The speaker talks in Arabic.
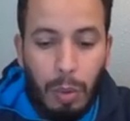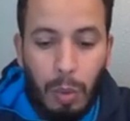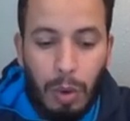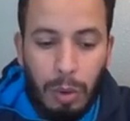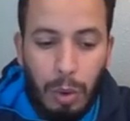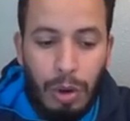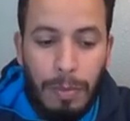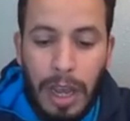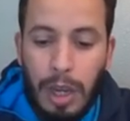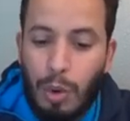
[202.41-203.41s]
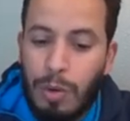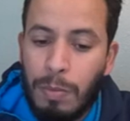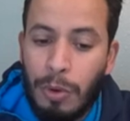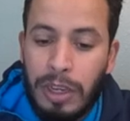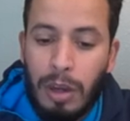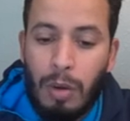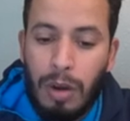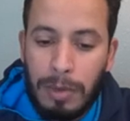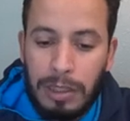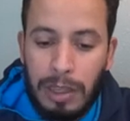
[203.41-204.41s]
وكل ما يهمني
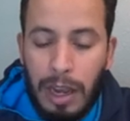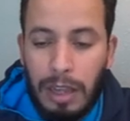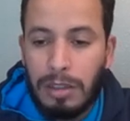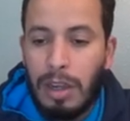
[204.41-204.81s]
هو مصلحة